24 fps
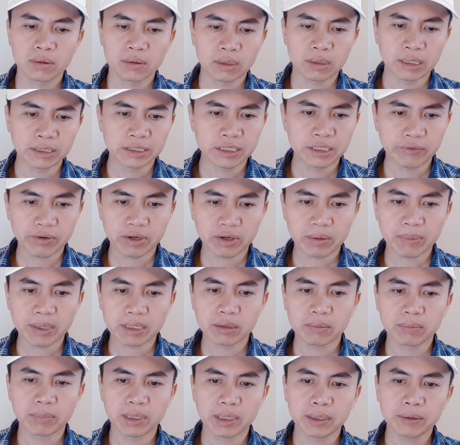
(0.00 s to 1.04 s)
Anh chị và các bạn
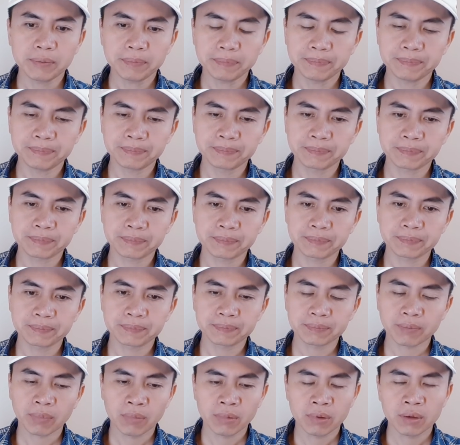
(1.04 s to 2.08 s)
thân mến,
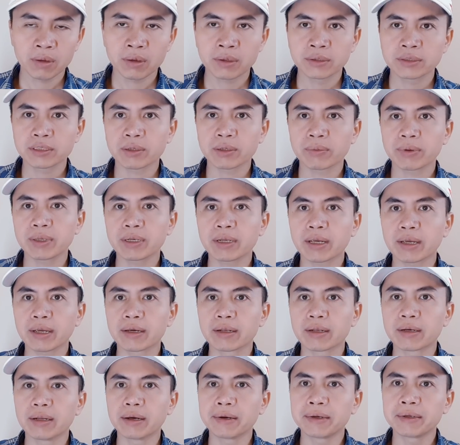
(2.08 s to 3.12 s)
trong ít ngày
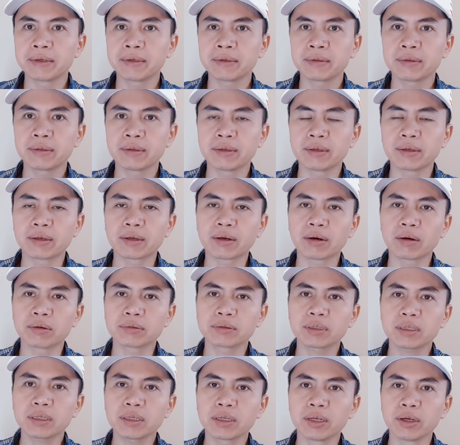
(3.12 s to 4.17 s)
gần đây thì có
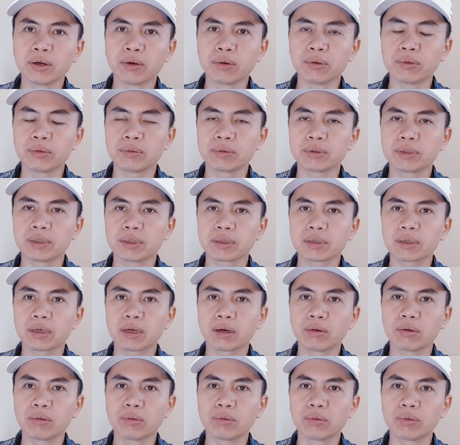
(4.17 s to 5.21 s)
rất nhiều những
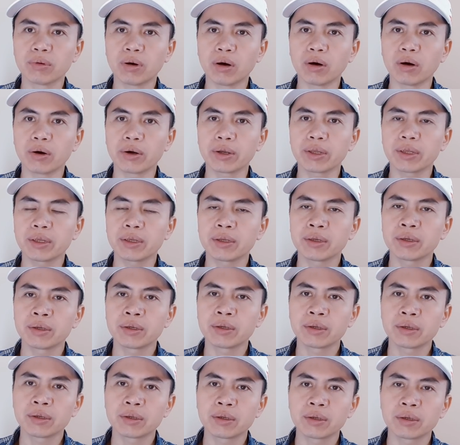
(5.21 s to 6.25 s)
câu hỏi
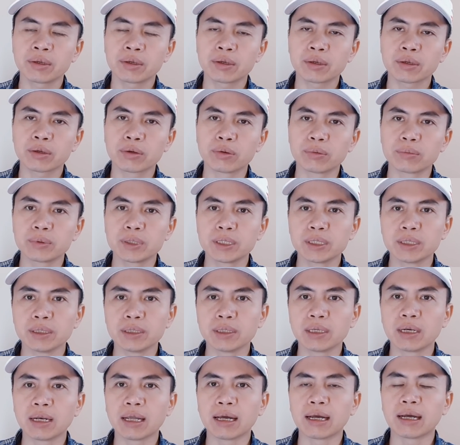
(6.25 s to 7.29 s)
cũng
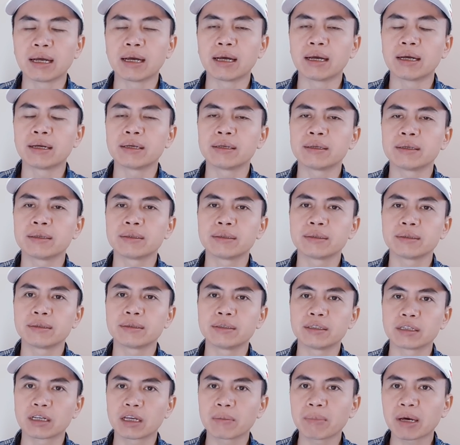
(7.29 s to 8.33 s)
như là
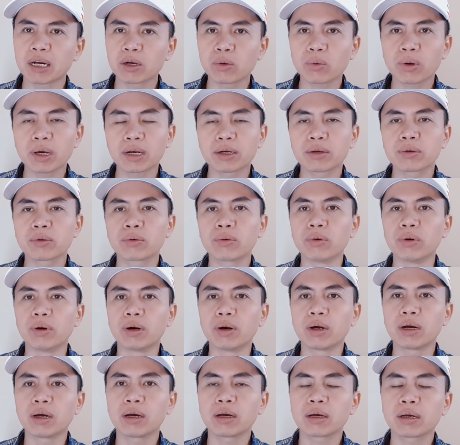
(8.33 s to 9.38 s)
những cái băn khoăn
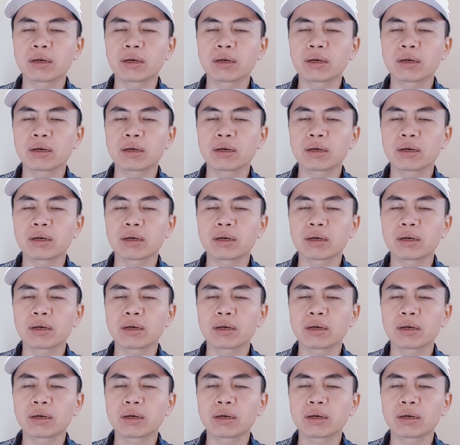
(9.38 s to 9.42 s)
của